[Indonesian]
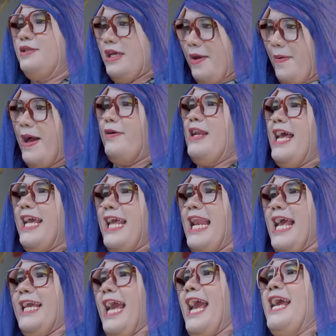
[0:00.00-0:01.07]
Coba ulangi
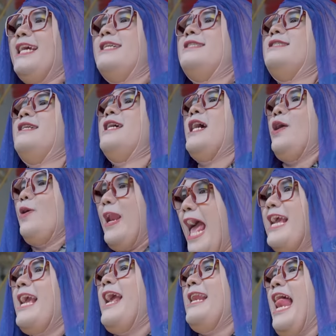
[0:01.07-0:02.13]
lagi.
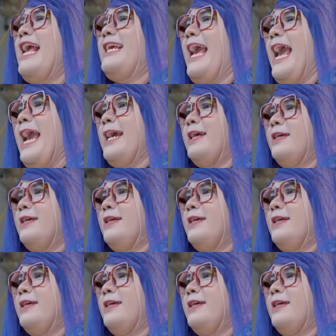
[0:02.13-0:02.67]
Ulangi lagi.